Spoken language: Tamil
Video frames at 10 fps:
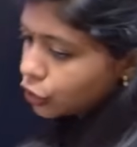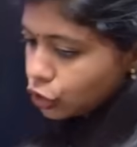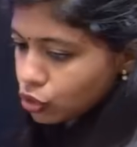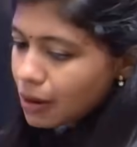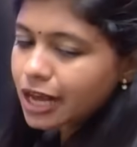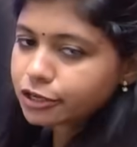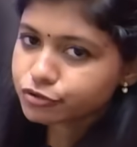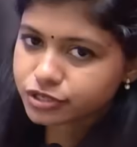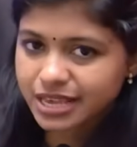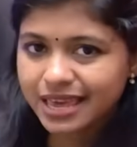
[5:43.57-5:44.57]
டூ
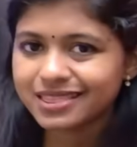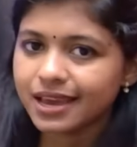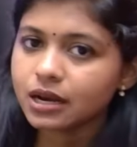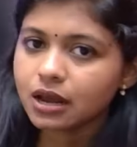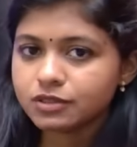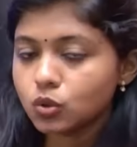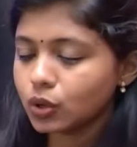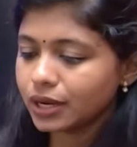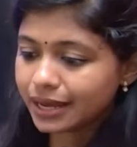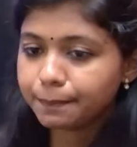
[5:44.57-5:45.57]
மார்க்ஸும் சேர்த்தே நான் வந்து
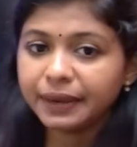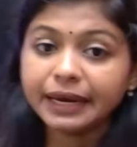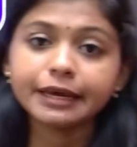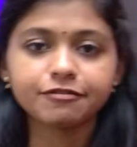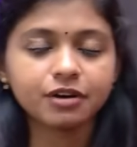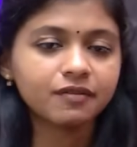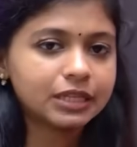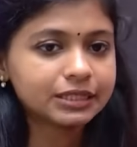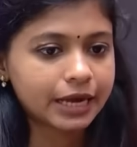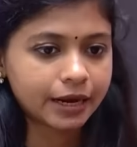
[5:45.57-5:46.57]
உங்களுக்கு பிடிஎஃபாக
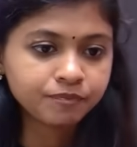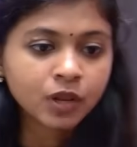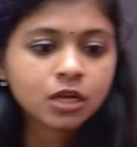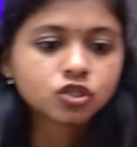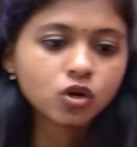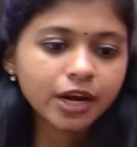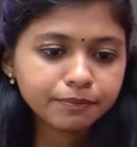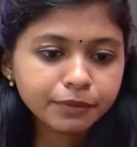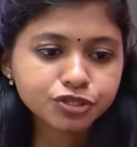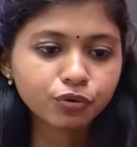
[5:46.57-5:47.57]
வந்து தரேன் ஸோ
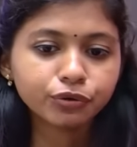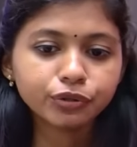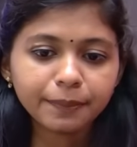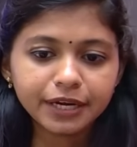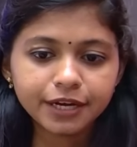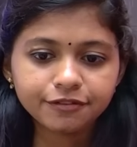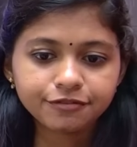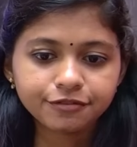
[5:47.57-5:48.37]
லெட் மீ ஷோ யூ த பிடிஎஃப்